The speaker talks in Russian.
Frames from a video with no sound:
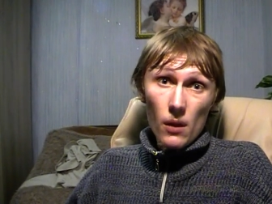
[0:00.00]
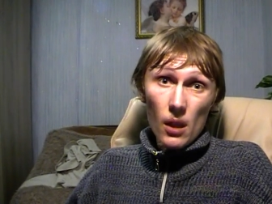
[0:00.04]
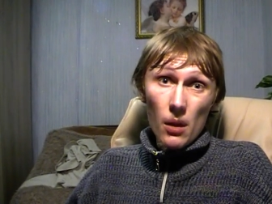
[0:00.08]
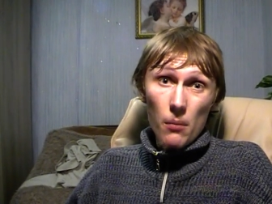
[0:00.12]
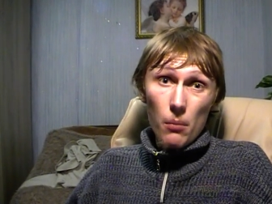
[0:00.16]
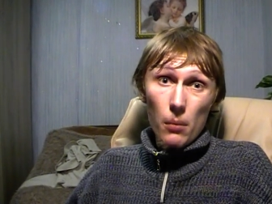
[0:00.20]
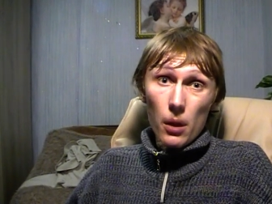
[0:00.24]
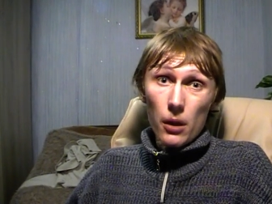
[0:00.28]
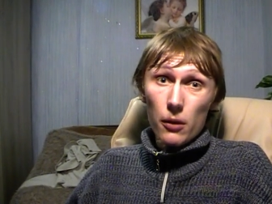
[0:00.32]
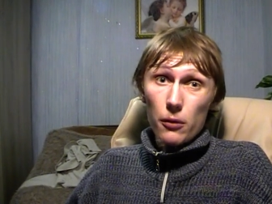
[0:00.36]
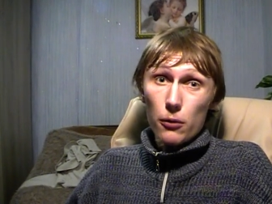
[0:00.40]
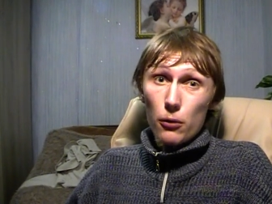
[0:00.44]

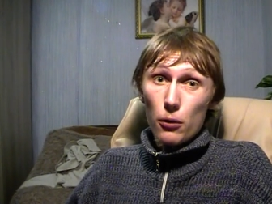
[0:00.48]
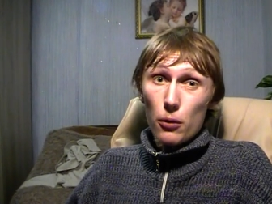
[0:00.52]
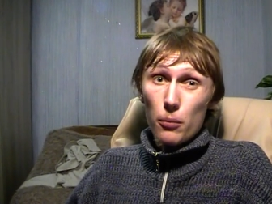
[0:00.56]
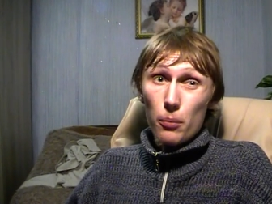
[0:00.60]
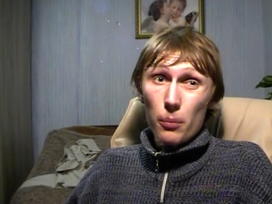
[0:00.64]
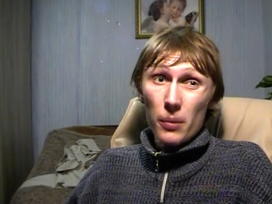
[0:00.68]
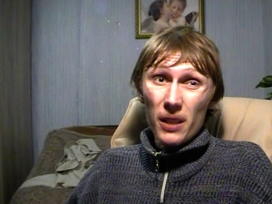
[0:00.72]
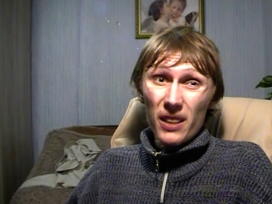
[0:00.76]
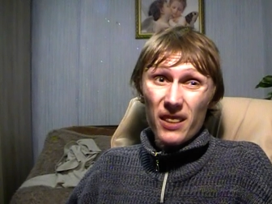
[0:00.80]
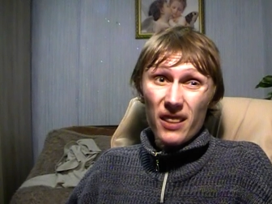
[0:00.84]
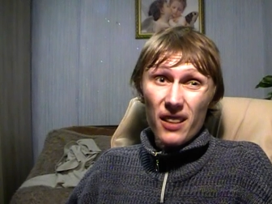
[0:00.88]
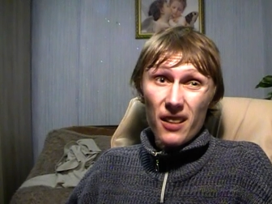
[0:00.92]
Боксер
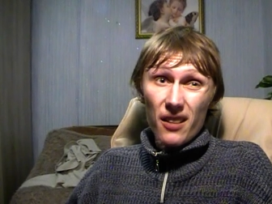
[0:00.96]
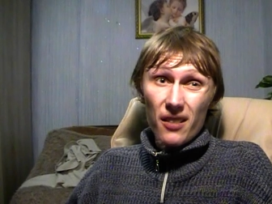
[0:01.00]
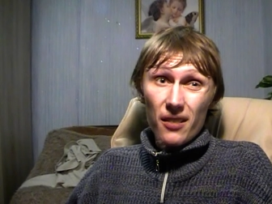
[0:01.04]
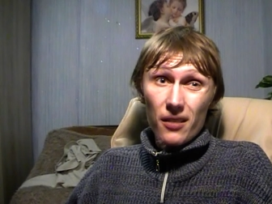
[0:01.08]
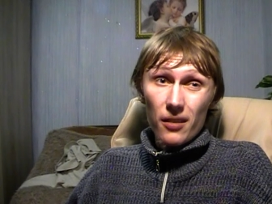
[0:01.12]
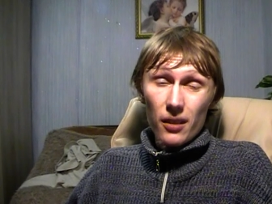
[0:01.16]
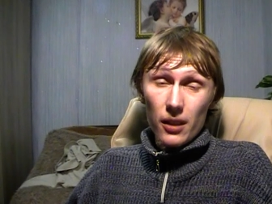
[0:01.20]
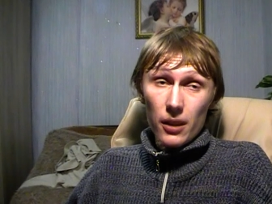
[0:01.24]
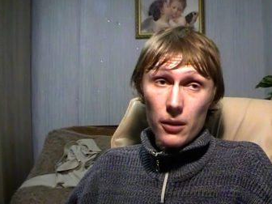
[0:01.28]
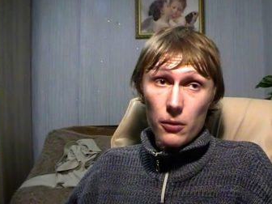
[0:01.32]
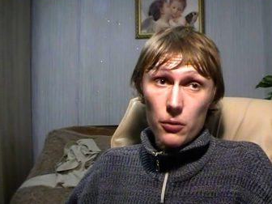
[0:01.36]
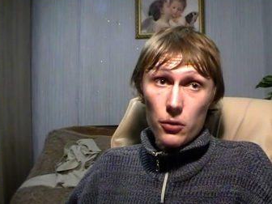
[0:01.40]

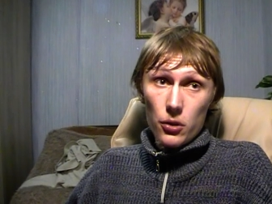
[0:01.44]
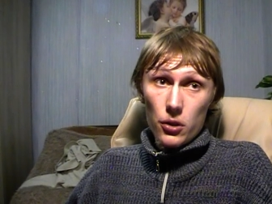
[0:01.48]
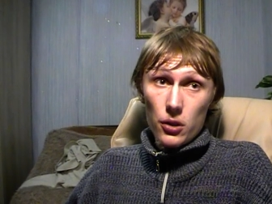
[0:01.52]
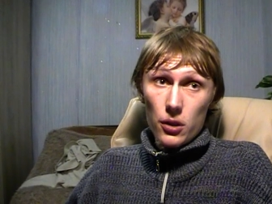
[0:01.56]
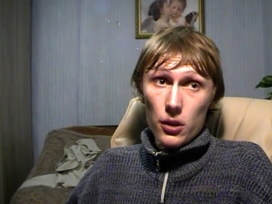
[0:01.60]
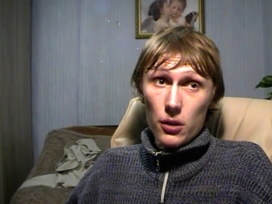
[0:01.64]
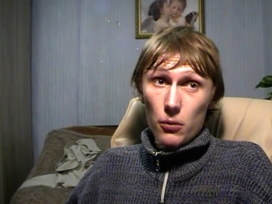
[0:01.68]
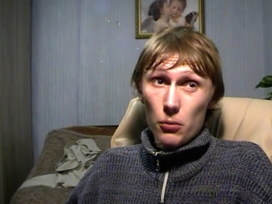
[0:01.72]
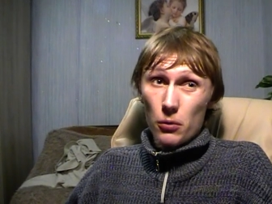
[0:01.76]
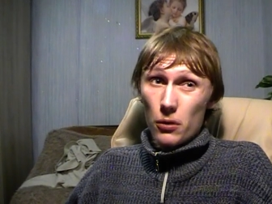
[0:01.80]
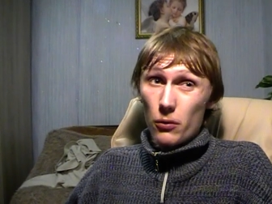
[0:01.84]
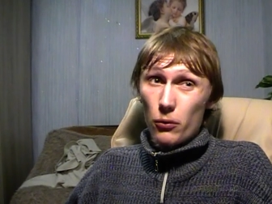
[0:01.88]

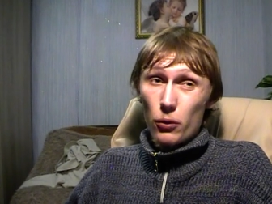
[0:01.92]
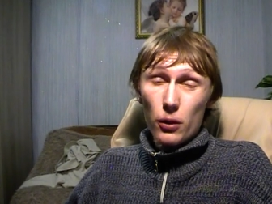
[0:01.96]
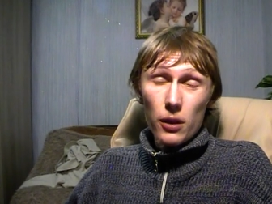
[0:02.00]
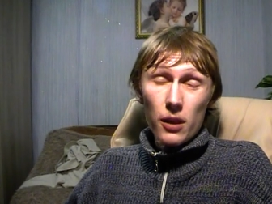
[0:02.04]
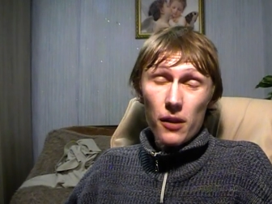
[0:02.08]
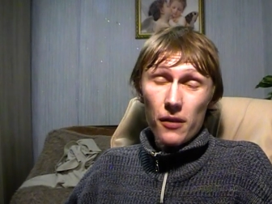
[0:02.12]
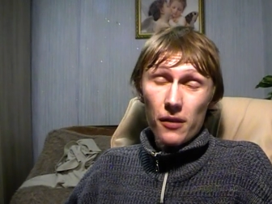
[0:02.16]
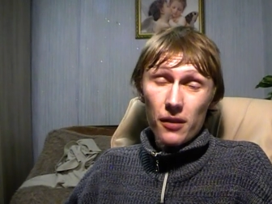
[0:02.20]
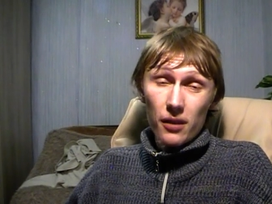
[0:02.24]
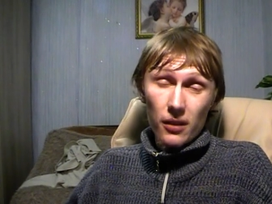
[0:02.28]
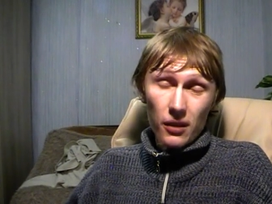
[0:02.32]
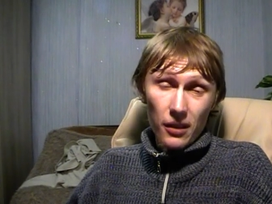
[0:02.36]
потрясающий. У него
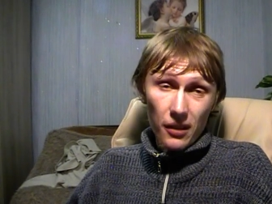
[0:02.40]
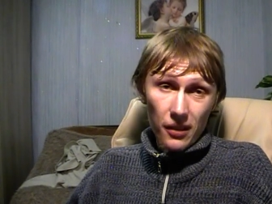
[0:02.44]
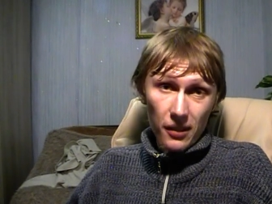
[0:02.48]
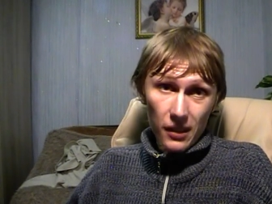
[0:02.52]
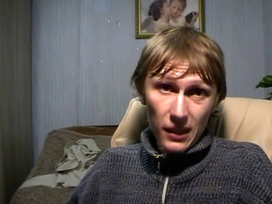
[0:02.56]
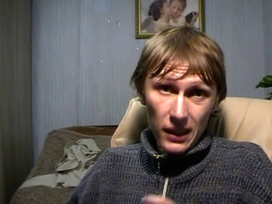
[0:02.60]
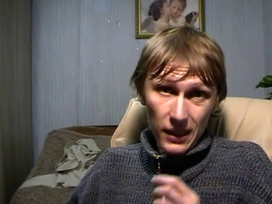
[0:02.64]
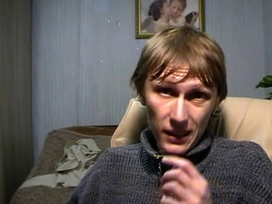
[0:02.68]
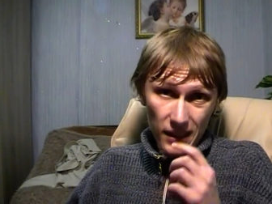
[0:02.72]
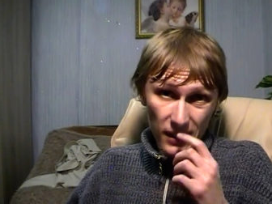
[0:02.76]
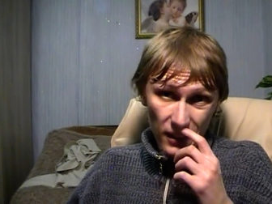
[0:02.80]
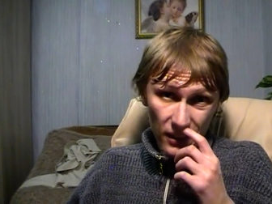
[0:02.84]
есть
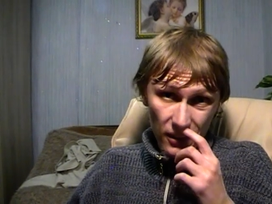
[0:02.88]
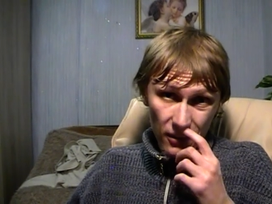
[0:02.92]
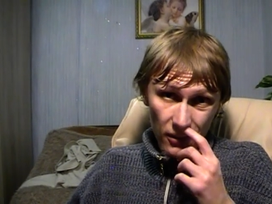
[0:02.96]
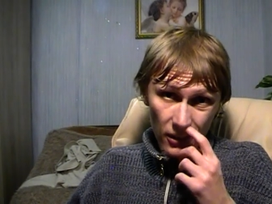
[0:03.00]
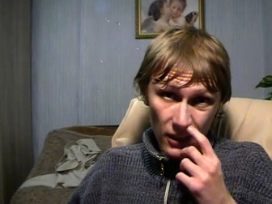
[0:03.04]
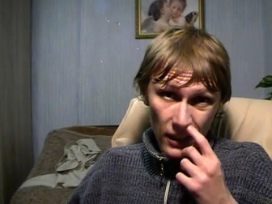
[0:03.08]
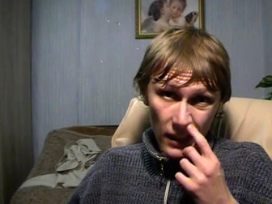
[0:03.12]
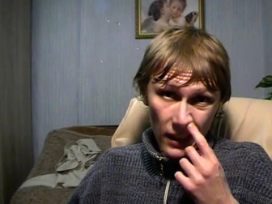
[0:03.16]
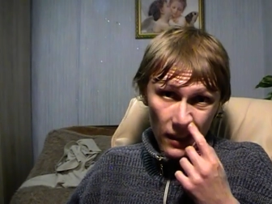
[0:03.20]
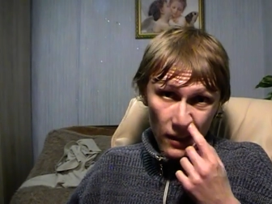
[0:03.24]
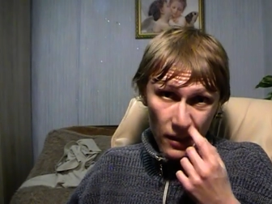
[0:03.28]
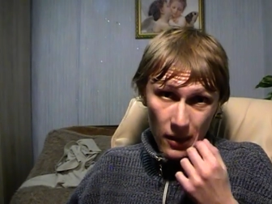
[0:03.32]
недостатка
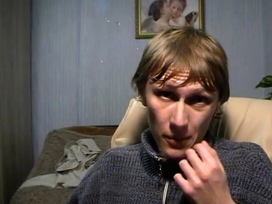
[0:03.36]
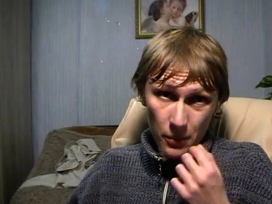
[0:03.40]
два.